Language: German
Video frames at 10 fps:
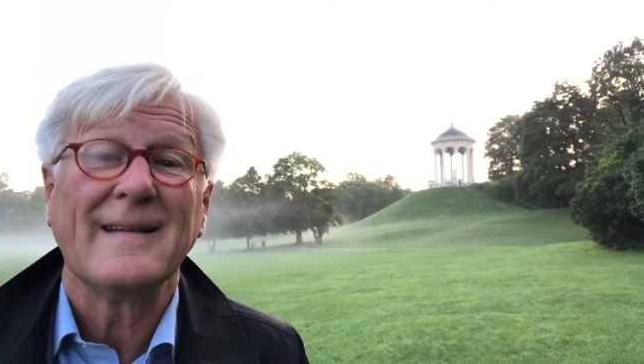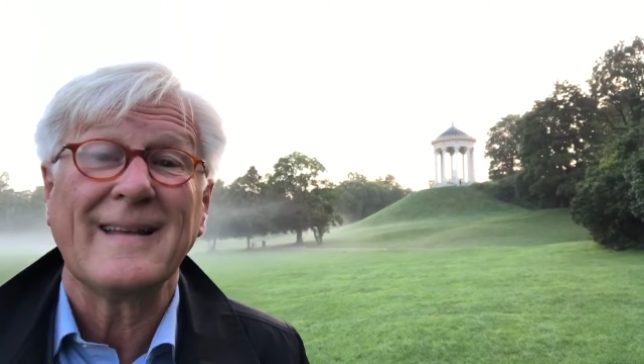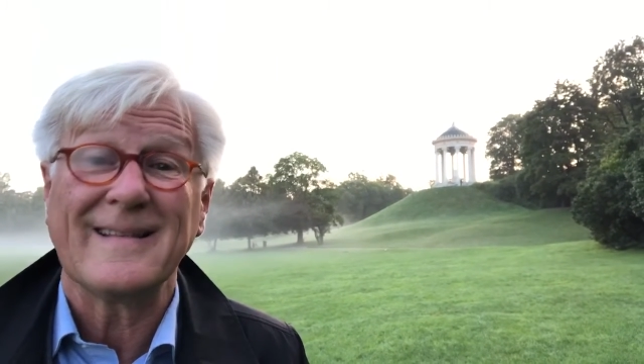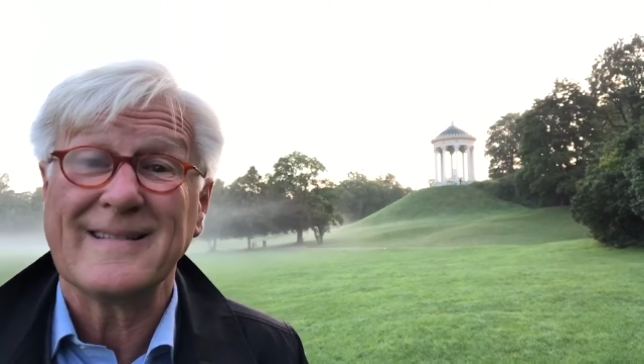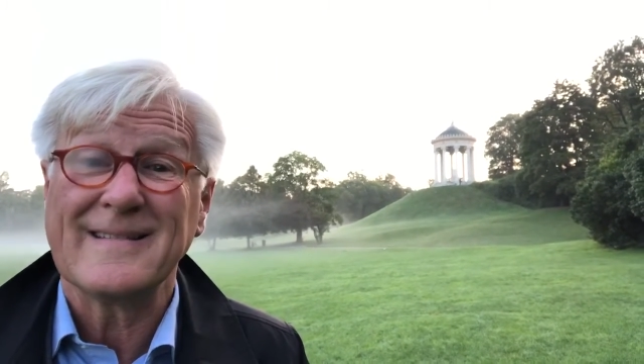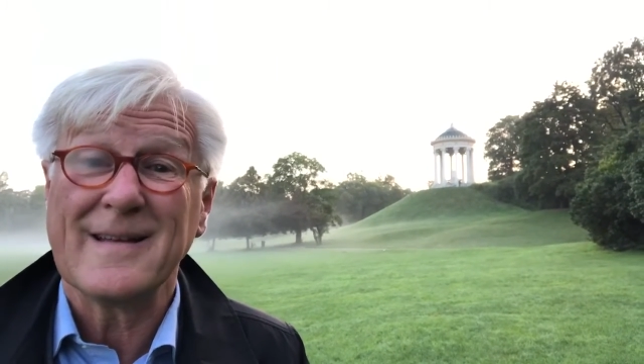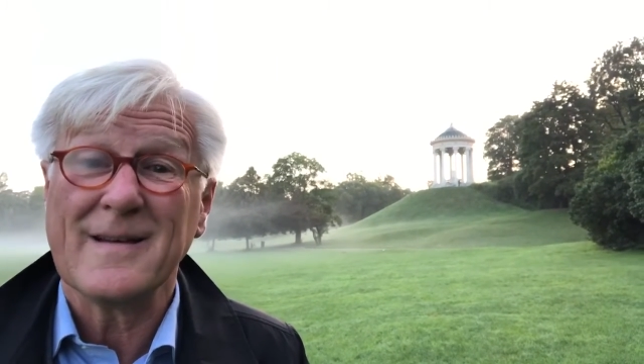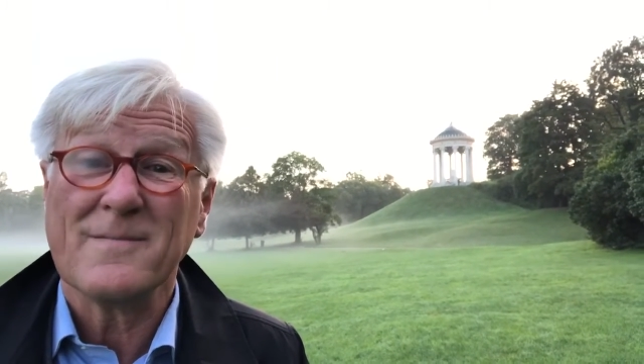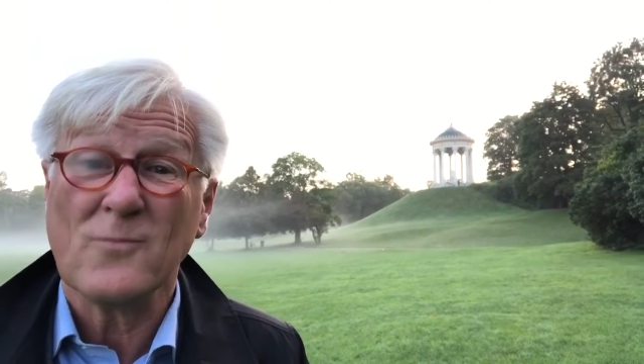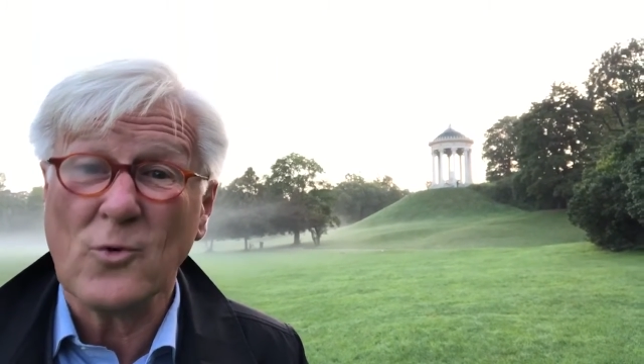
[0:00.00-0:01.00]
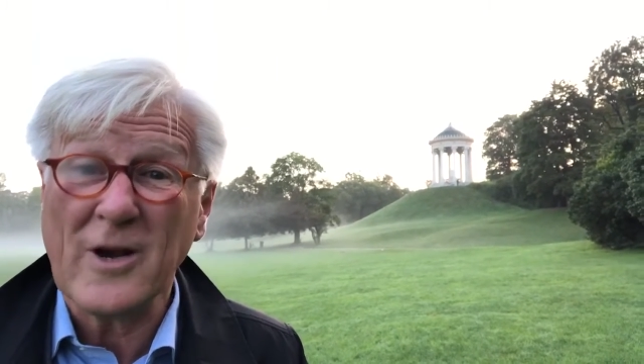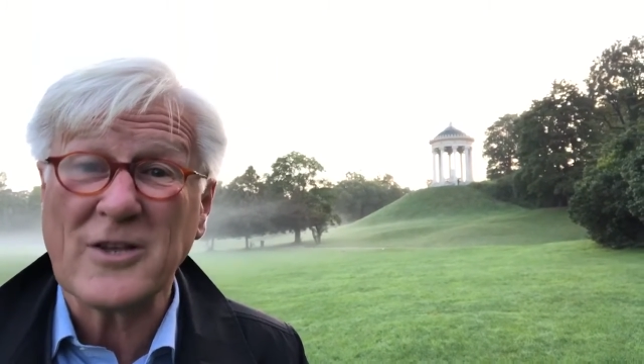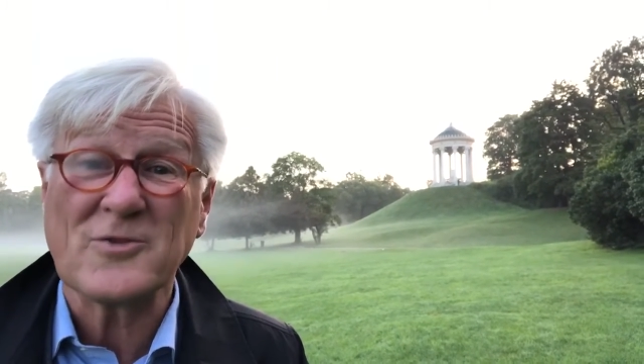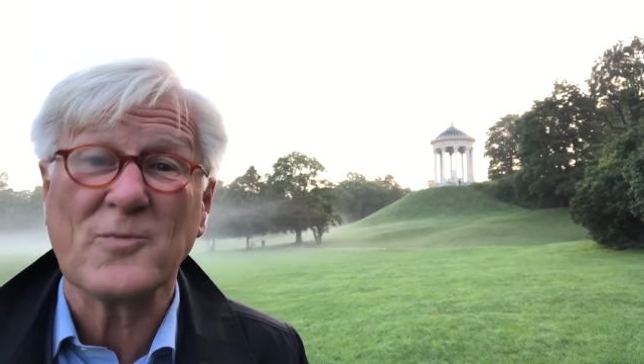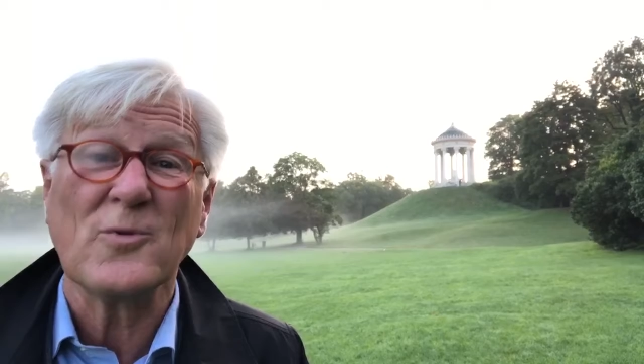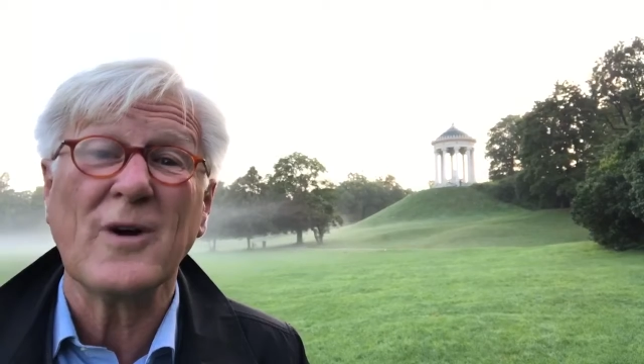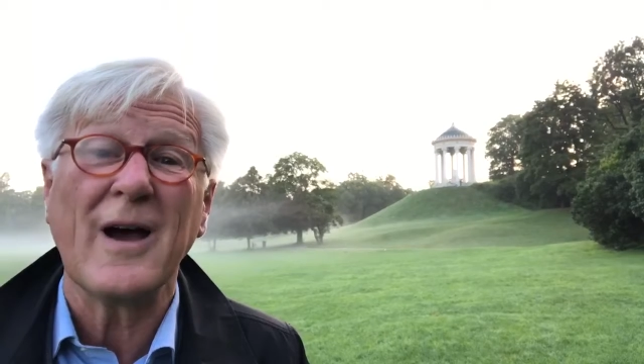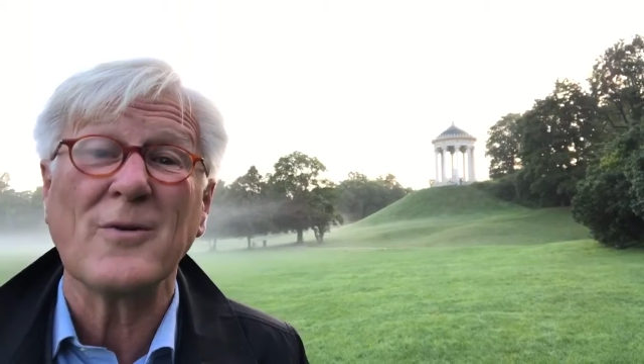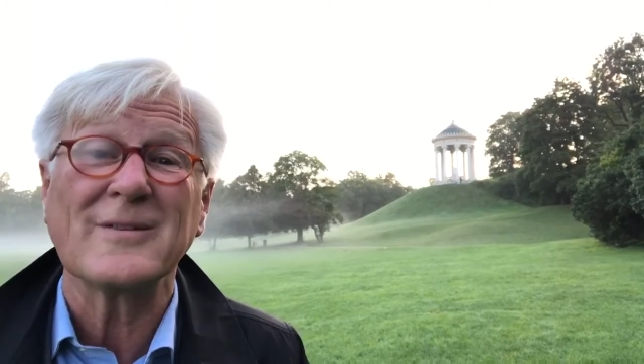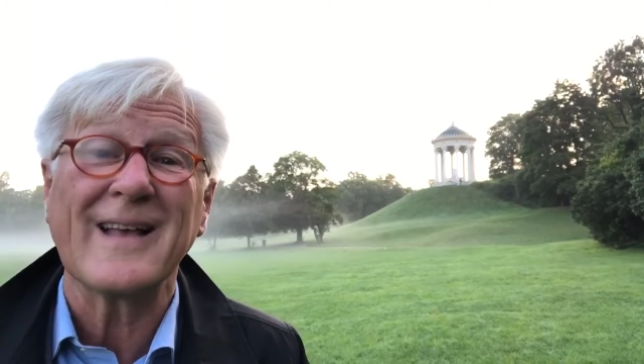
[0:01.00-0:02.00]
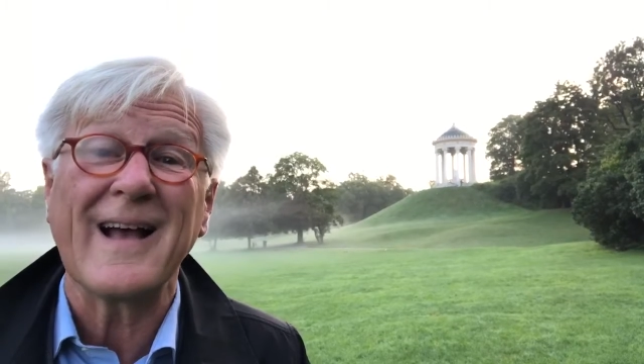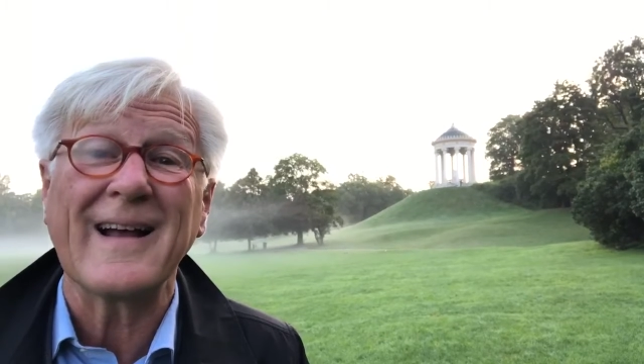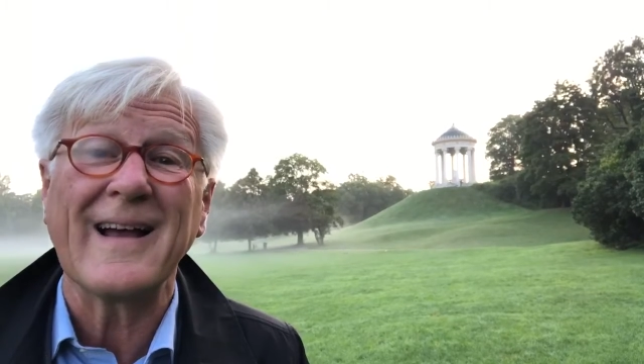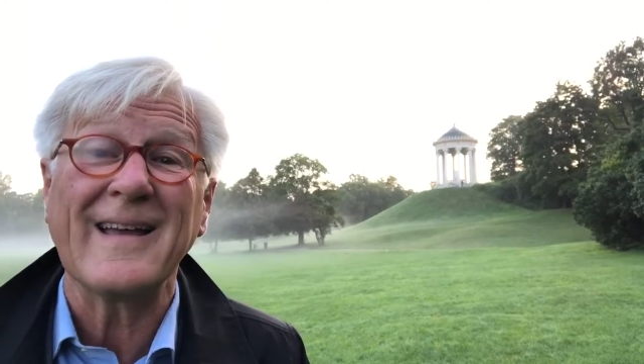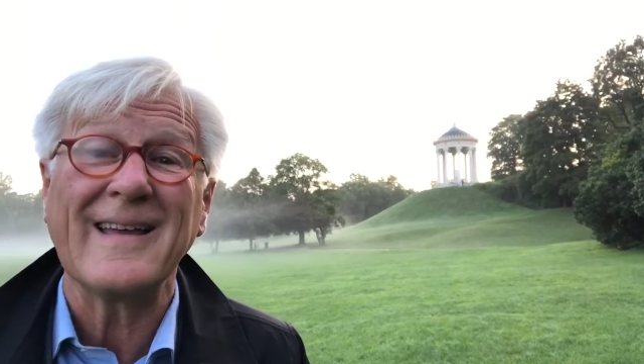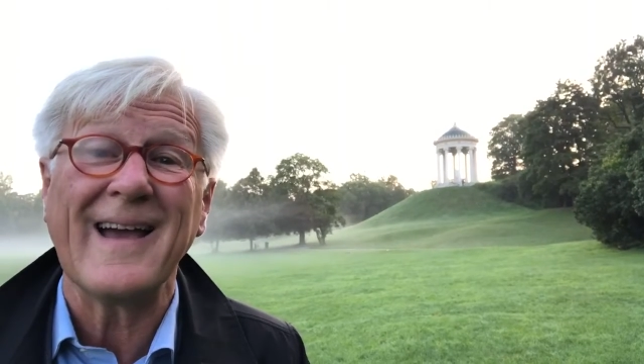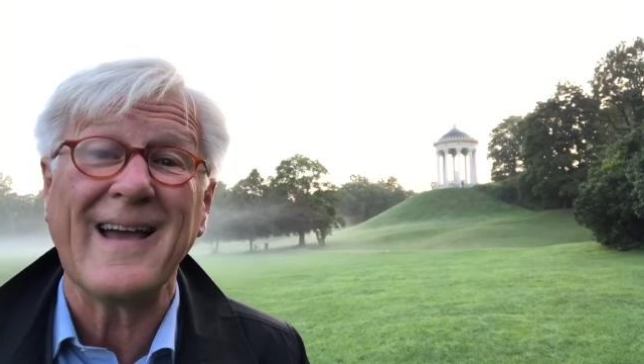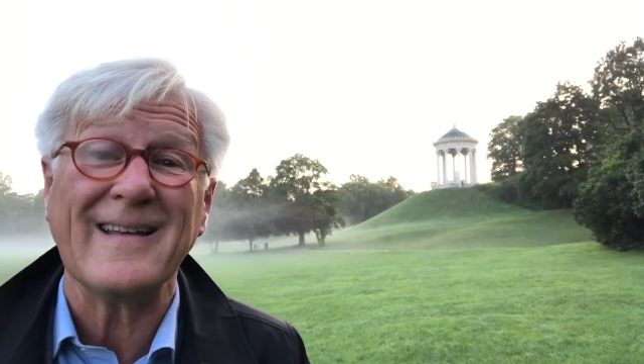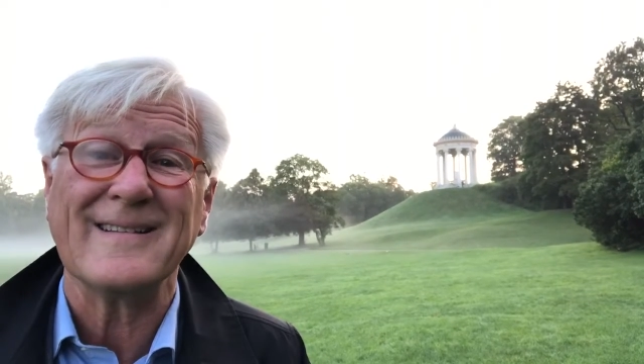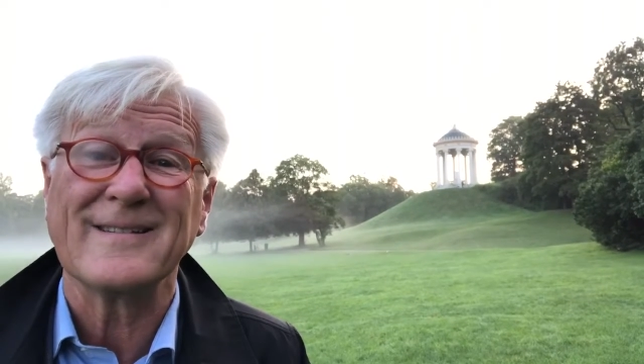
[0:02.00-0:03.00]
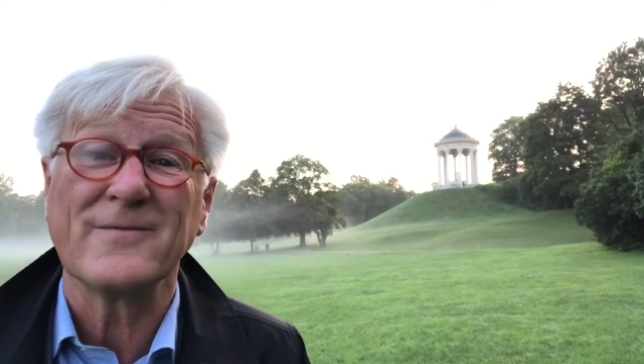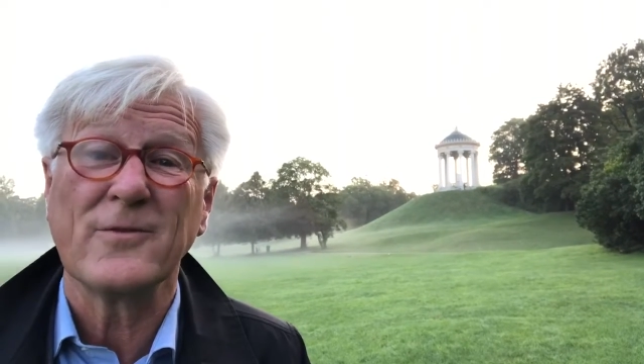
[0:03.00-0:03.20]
Das ist der Monatsspruch aus Haggai 1